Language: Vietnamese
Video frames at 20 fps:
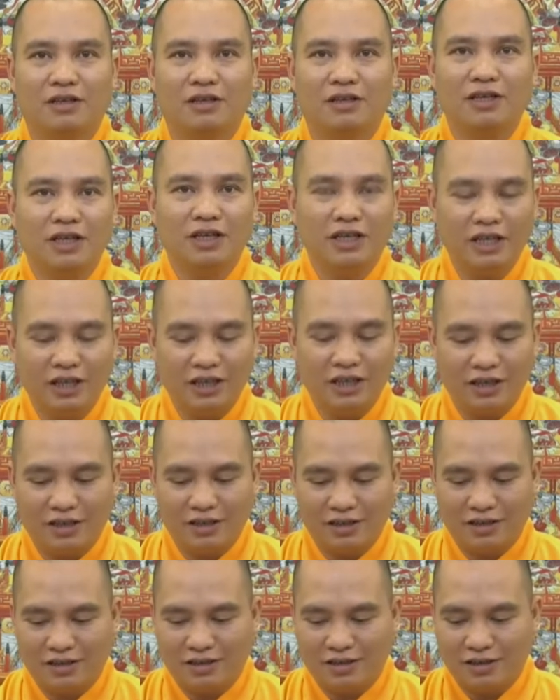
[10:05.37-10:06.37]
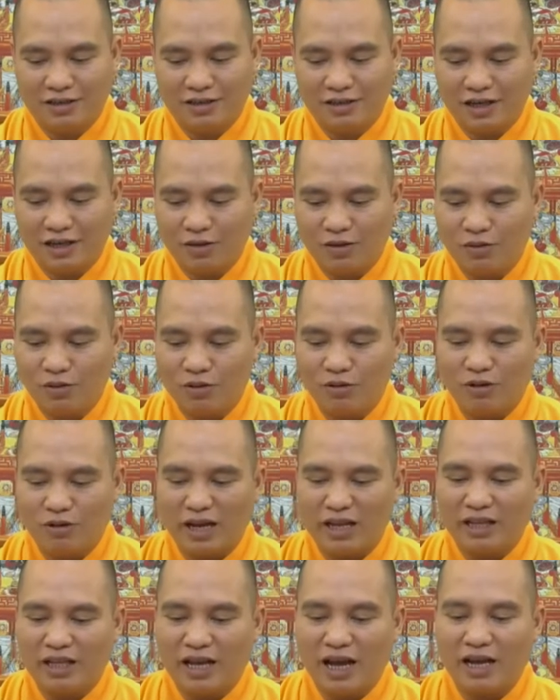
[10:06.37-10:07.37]
nhưng khi cái lúa của
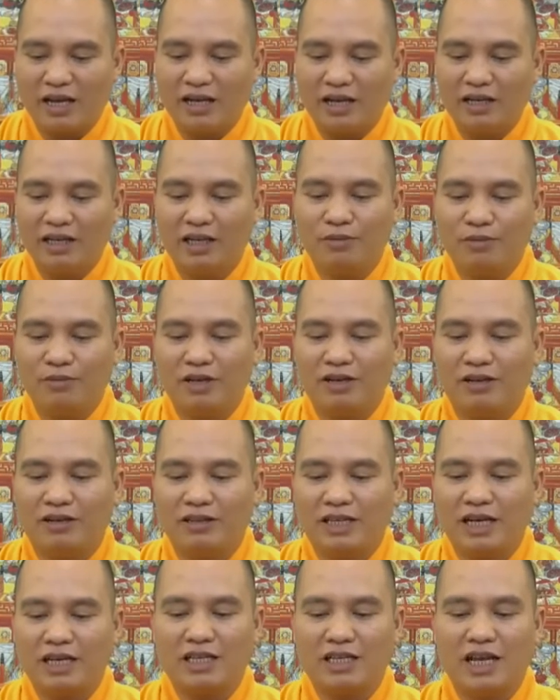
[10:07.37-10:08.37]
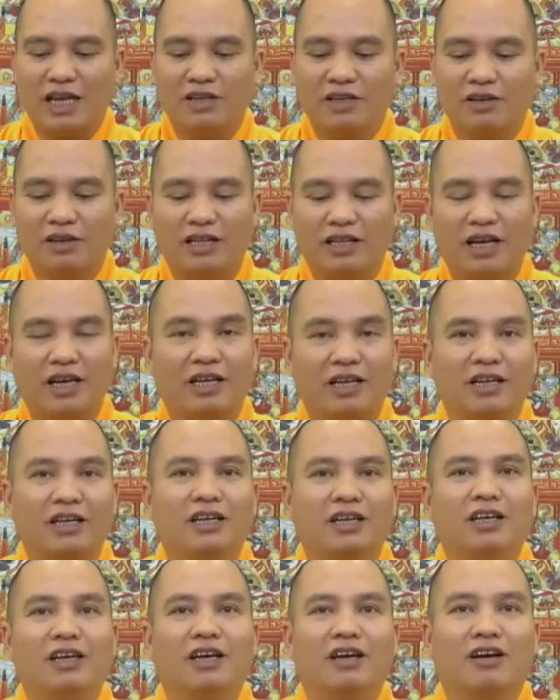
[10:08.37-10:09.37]
anh ta đến khi mà nó chắc xanh rồi anh ta
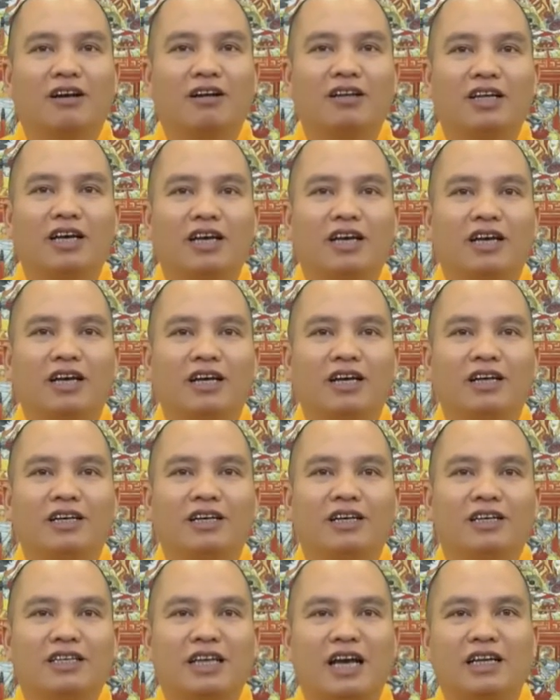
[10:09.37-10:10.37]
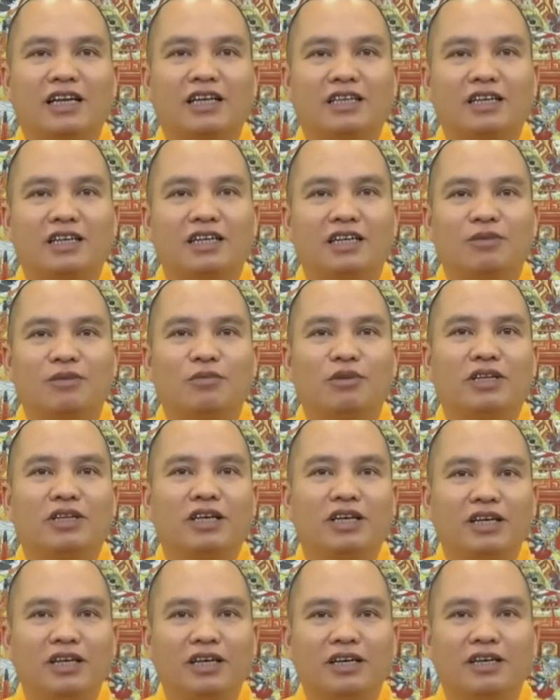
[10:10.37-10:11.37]
đấy có thể xả đi chơi được một
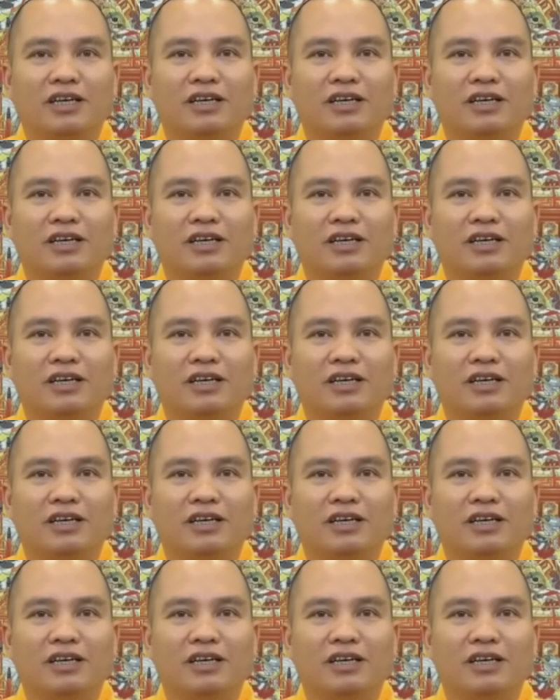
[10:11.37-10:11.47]
tí